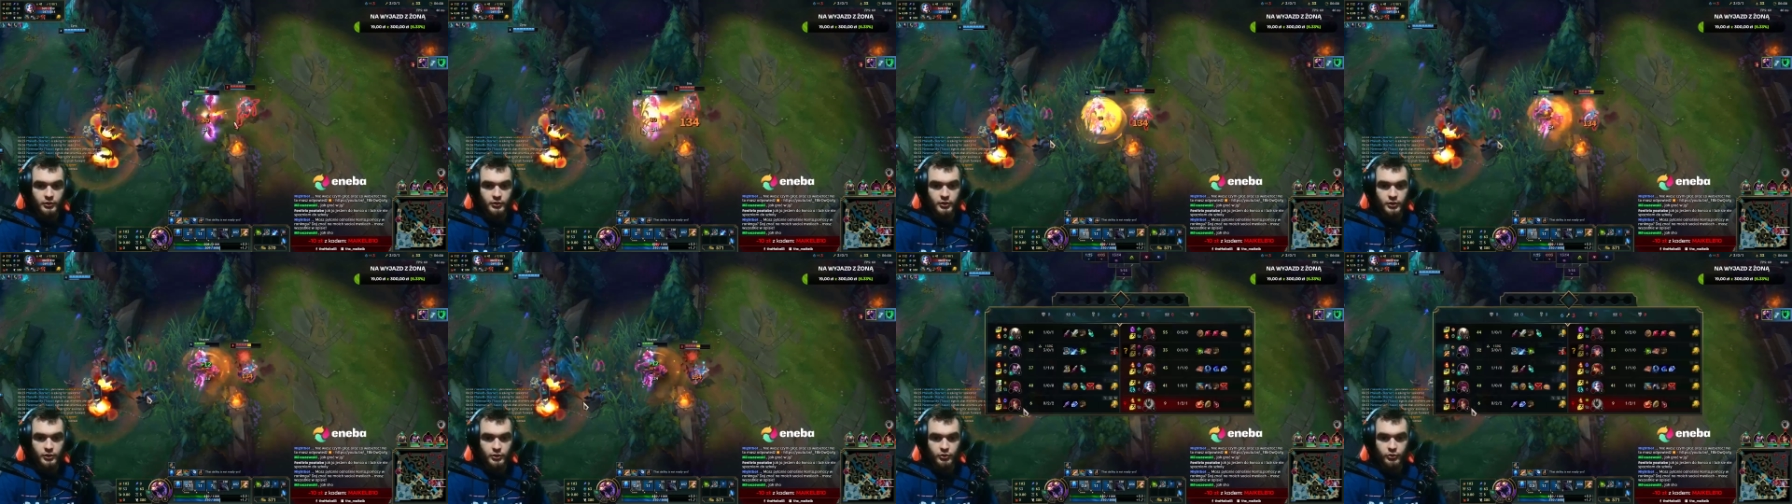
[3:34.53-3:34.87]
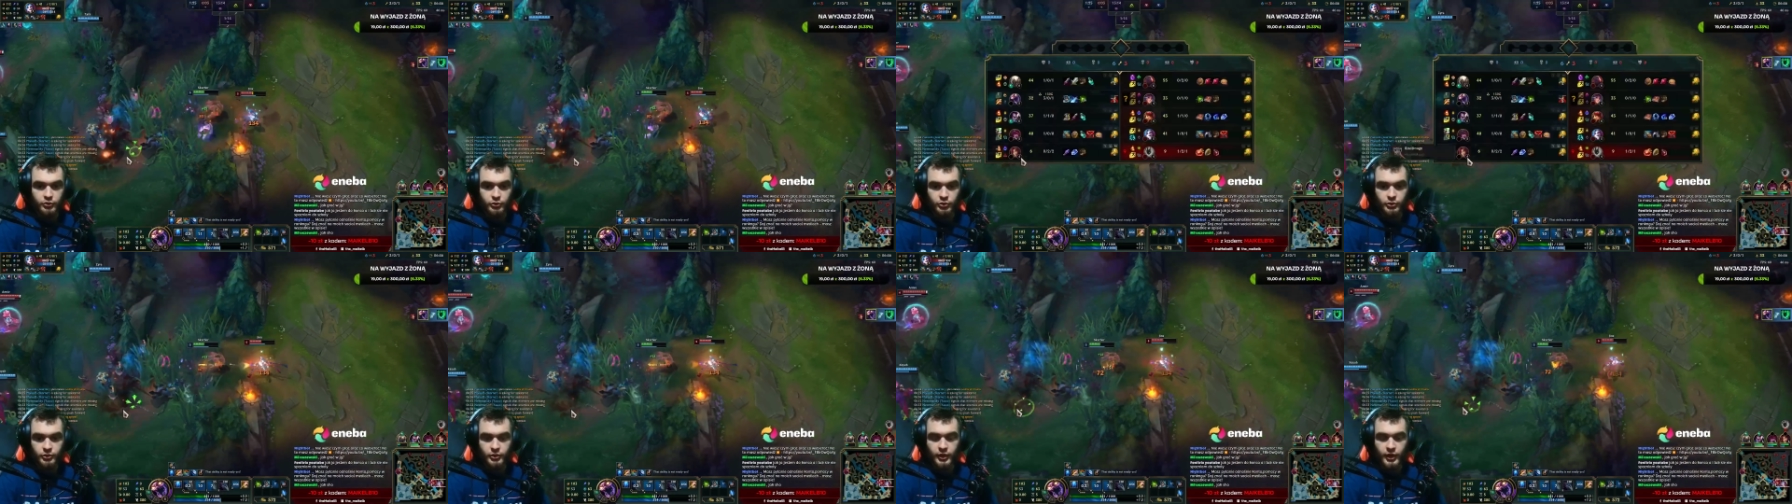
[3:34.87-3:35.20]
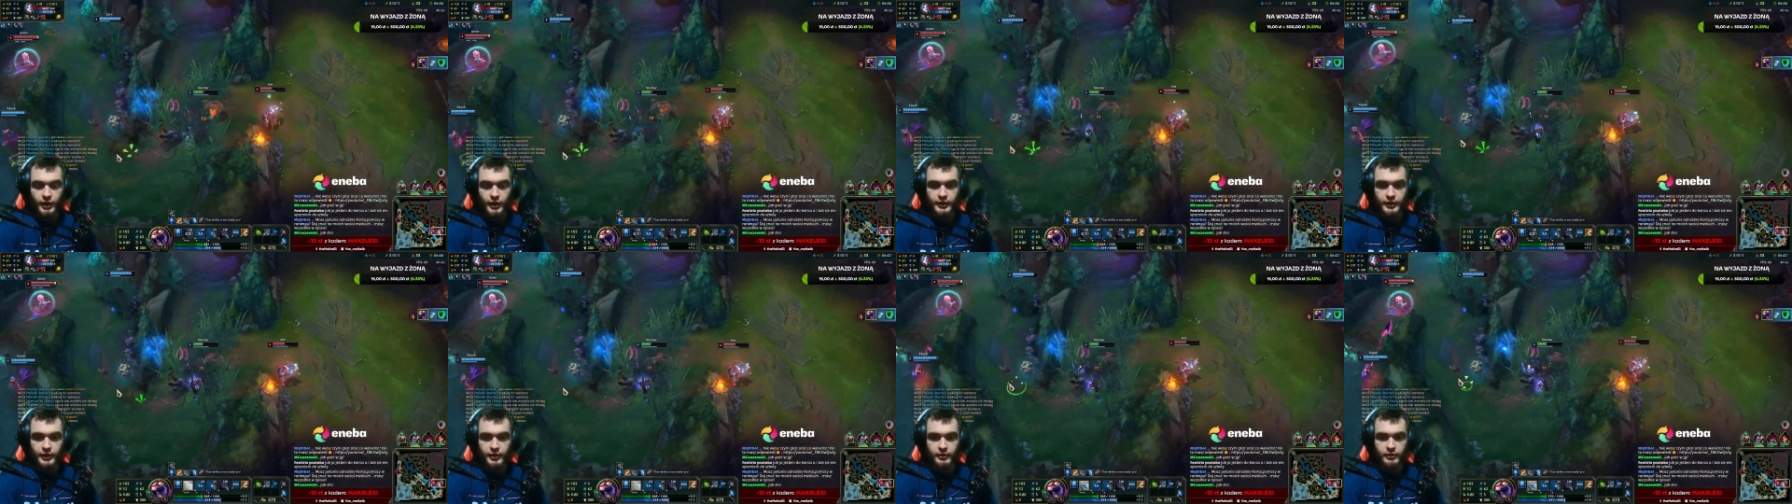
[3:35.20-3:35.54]
Jak on
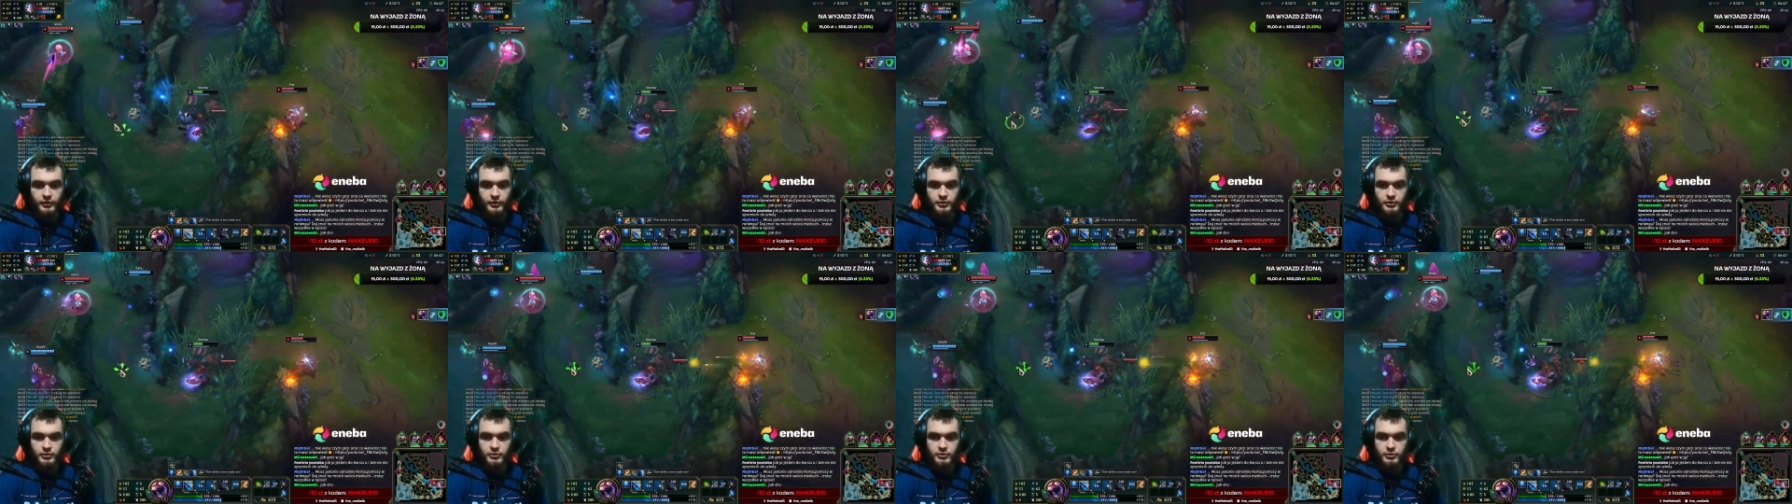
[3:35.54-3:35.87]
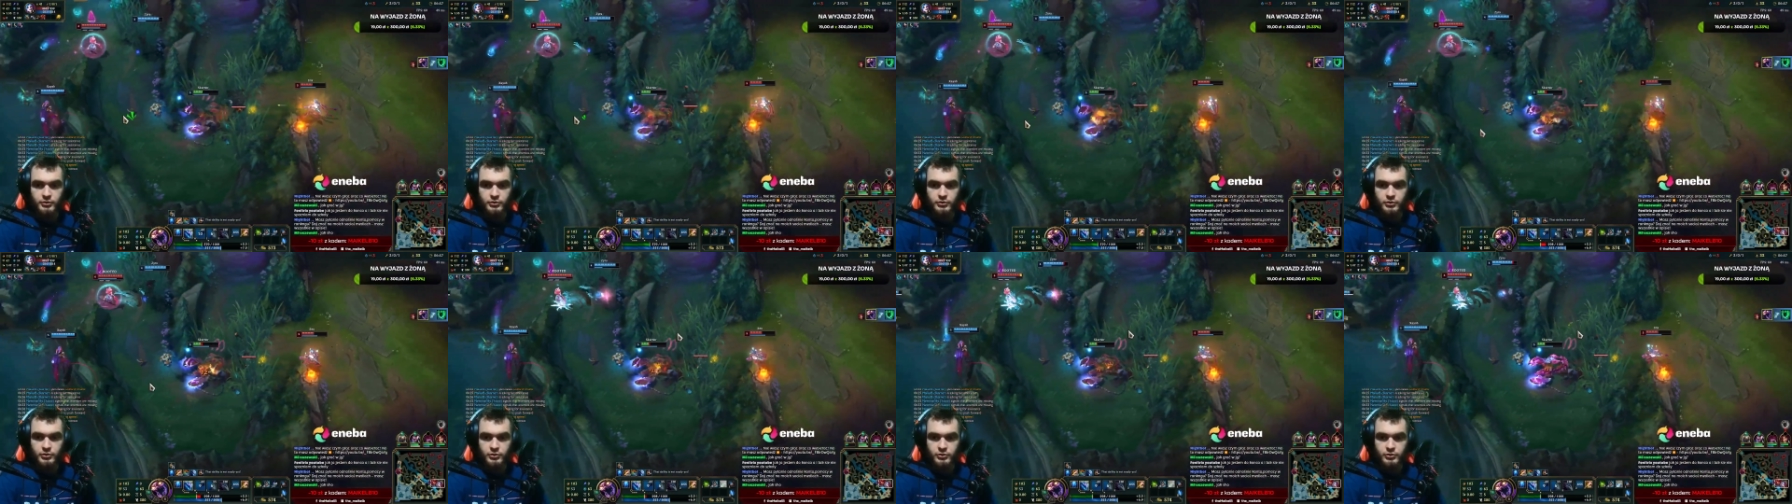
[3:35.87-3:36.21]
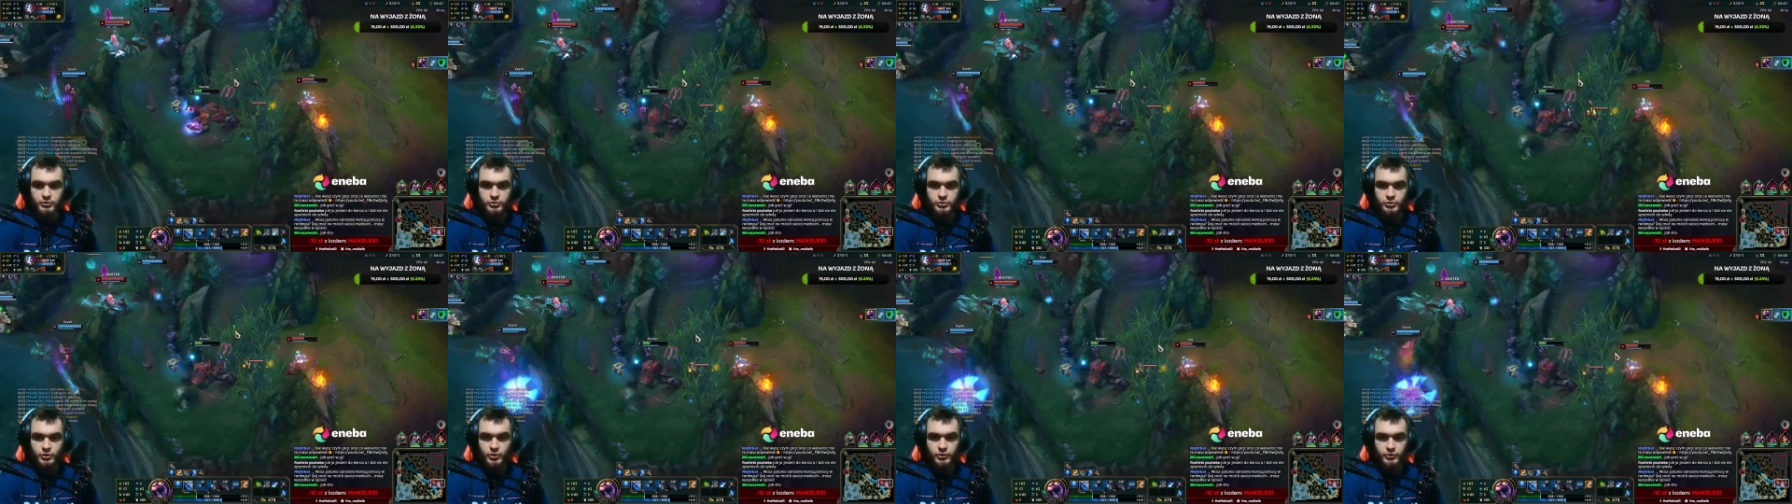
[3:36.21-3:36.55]
oddaje!
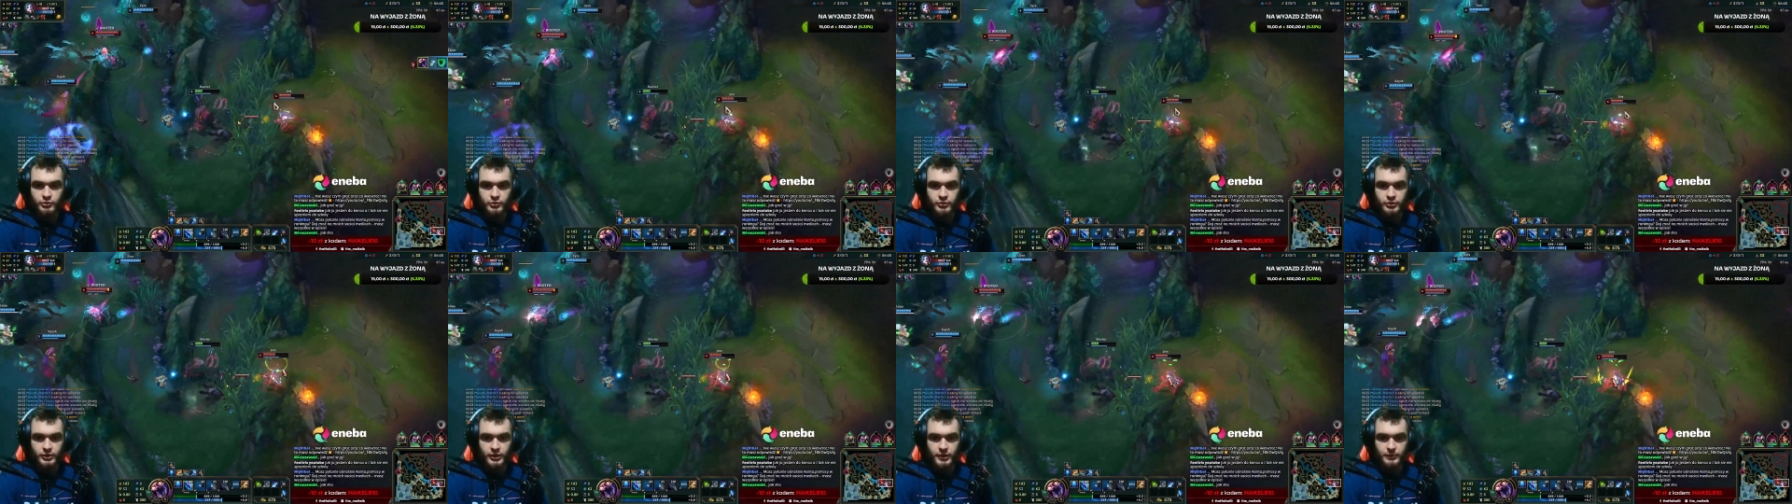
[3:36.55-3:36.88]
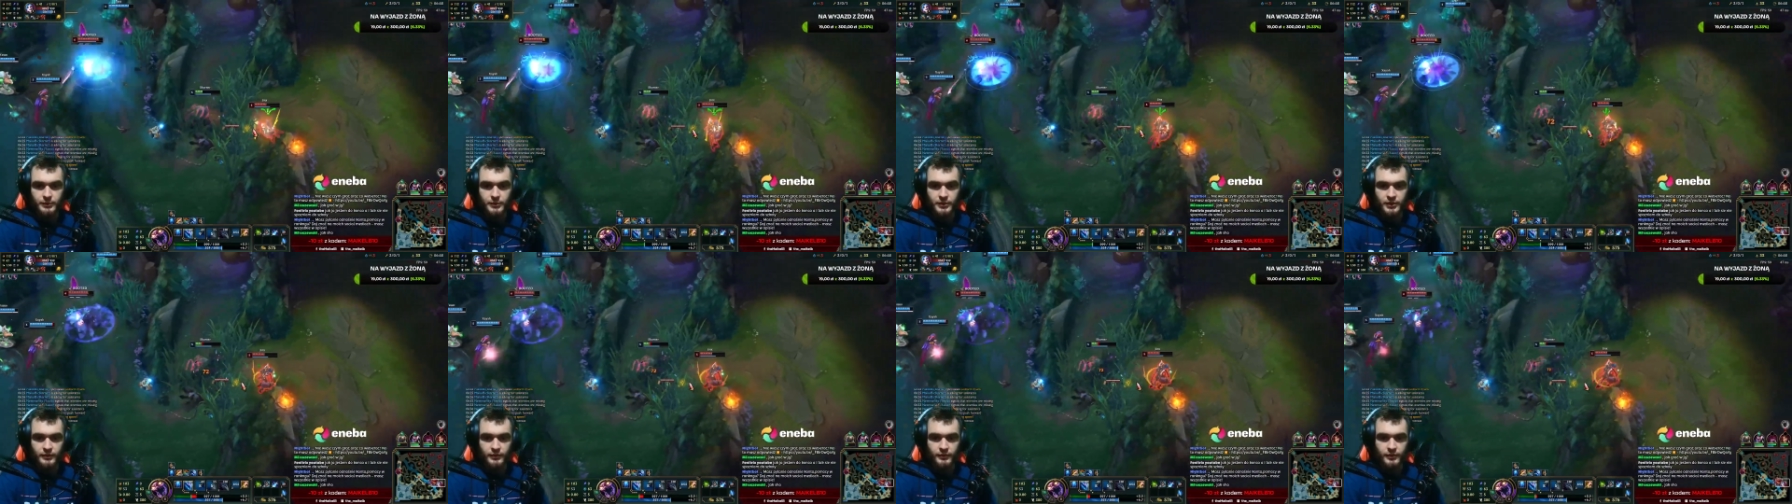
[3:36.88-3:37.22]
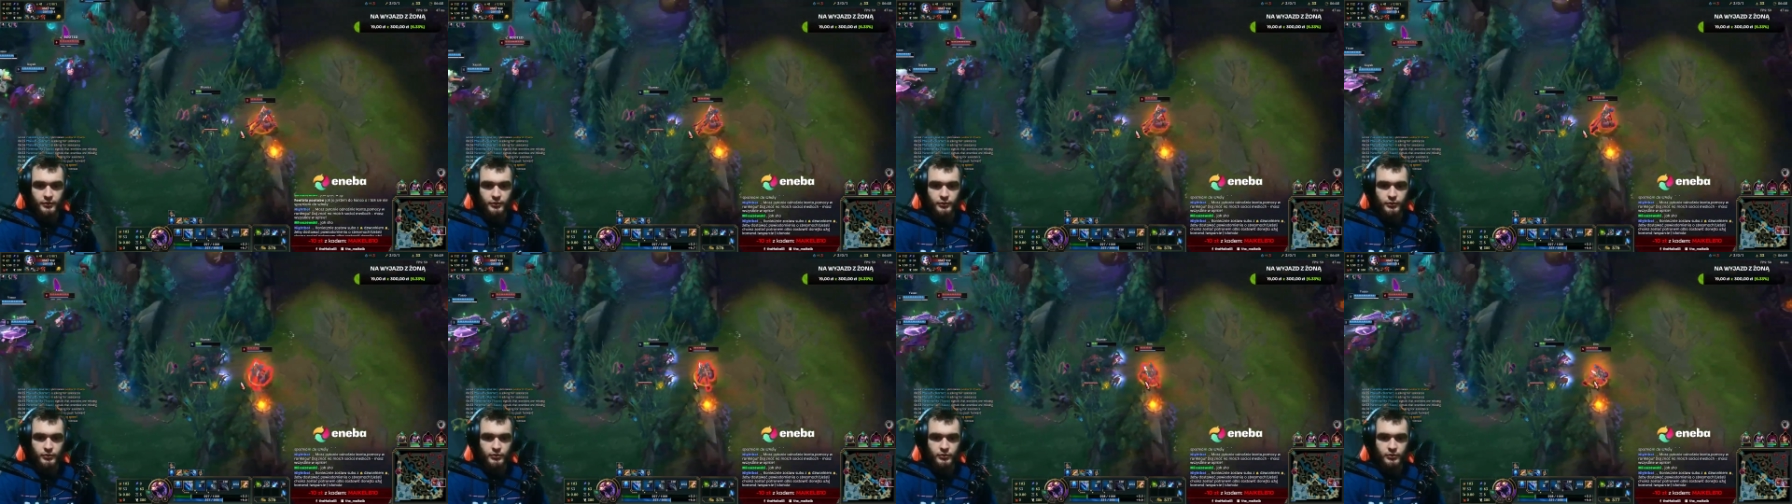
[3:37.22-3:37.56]
Skąd on tyle bije,
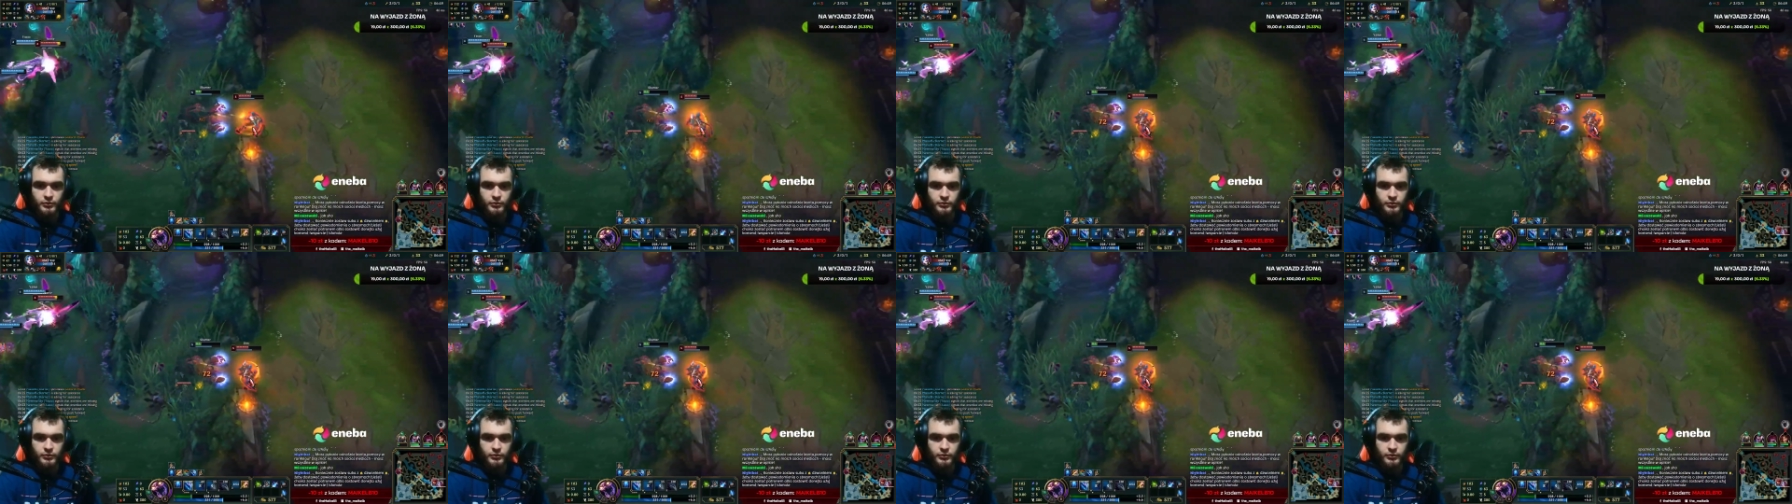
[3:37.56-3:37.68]
widzu?